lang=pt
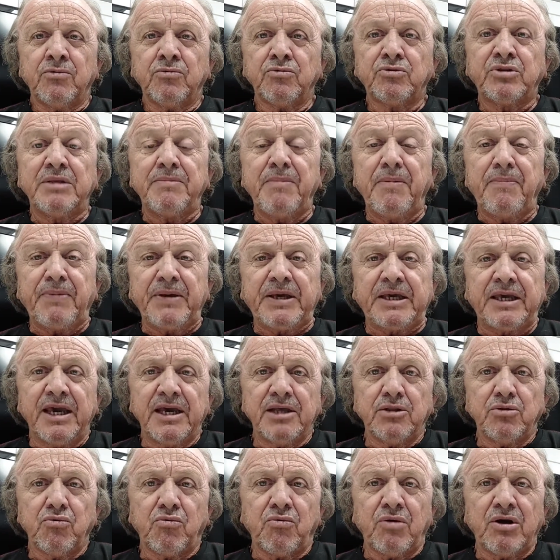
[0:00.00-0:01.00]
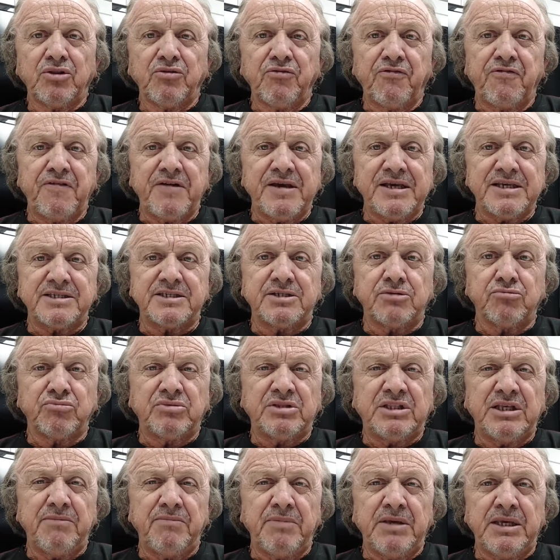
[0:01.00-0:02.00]
Um time pequeno, quando vence, um
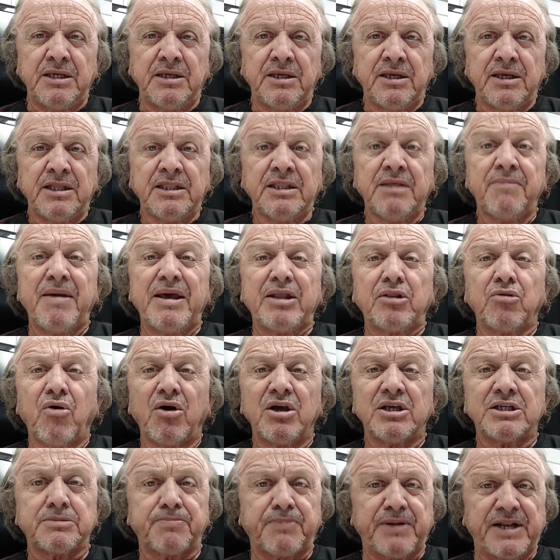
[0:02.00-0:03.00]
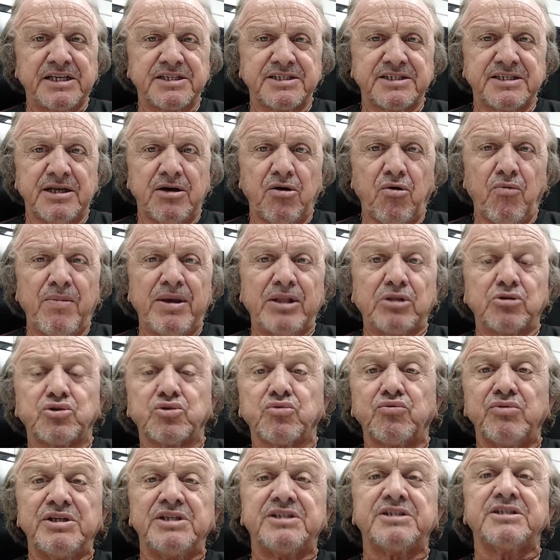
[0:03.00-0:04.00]
time de menor expressão,
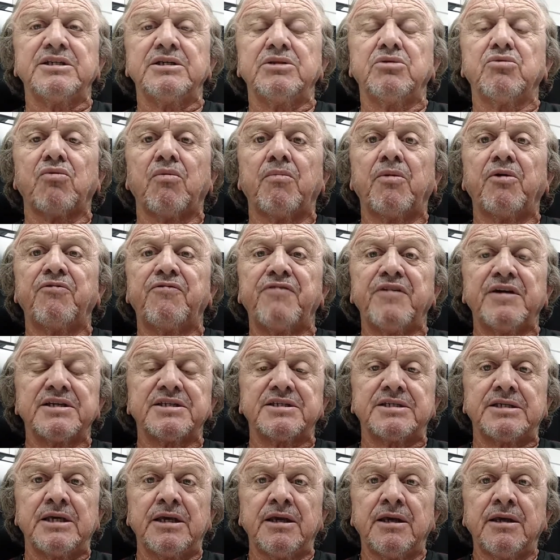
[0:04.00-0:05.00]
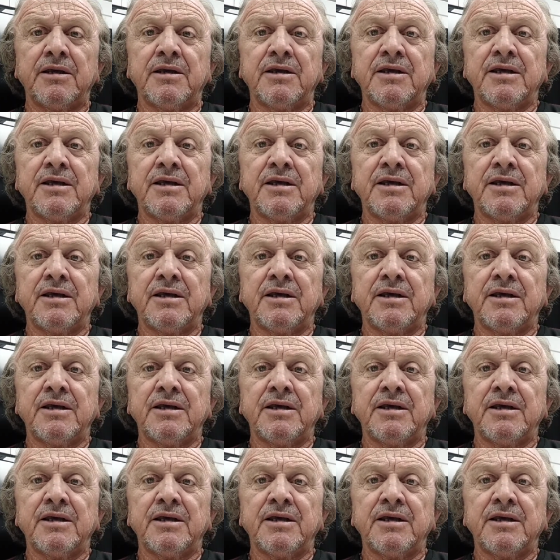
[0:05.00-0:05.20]
menos conhecido como vence,